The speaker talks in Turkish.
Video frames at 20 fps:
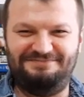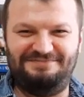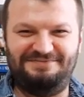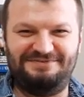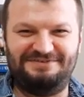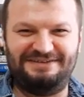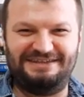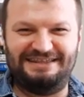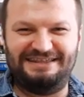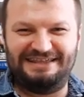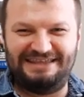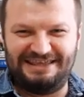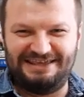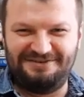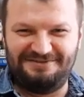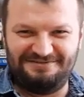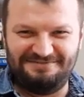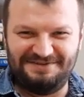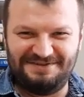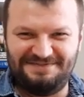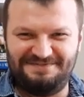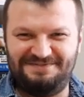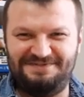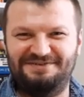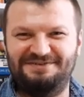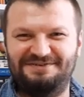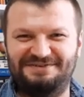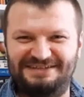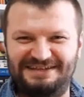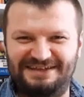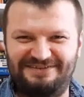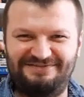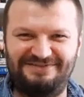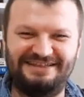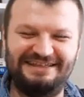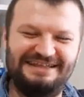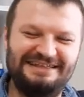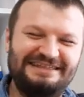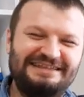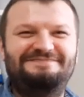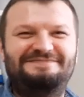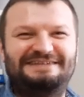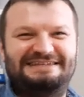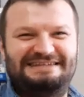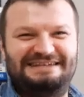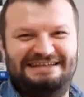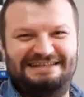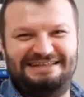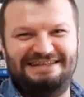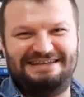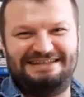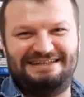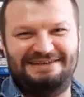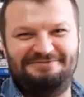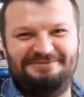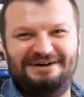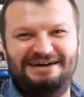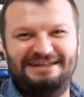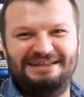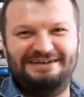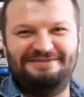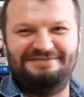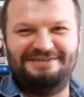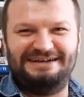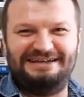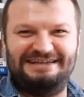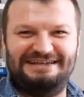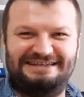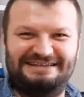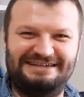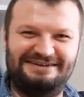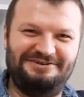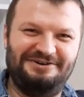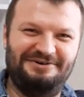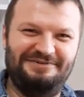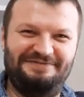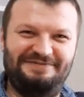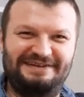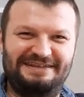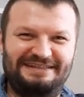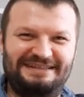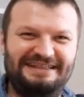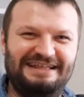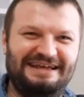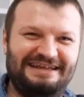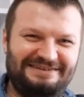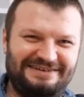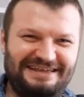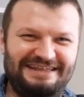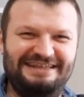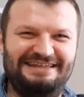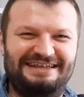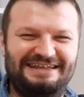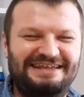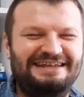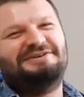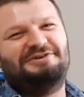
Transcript: Bursa'daki evimiz bu olacak falan. Bir çıktık tabi halamın kızı konfetler gibi.